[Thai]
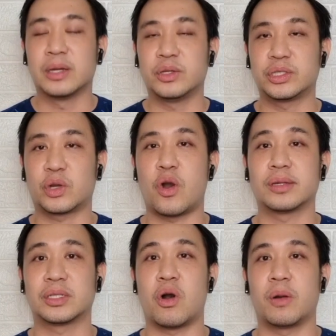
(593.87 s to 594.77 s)
ด้วยสกอ
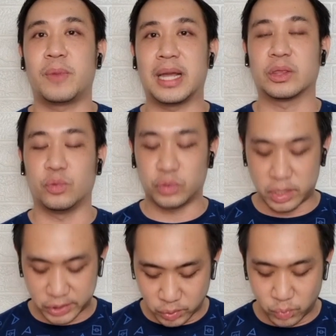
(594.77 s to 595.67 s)
ร์2ประตูต่
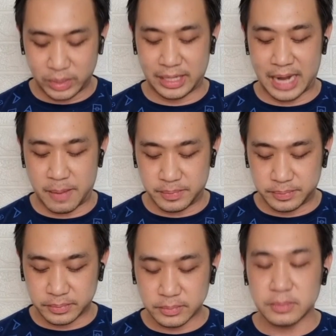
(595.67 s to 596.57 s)
อศูนย์นะครับ
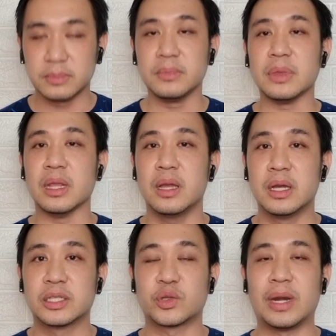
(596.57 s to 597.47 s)

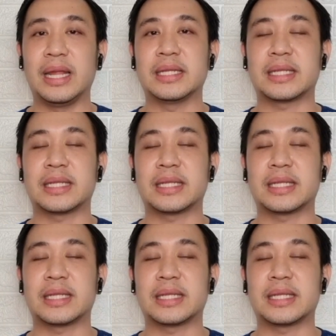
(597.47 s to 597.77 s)
ส่วนลีส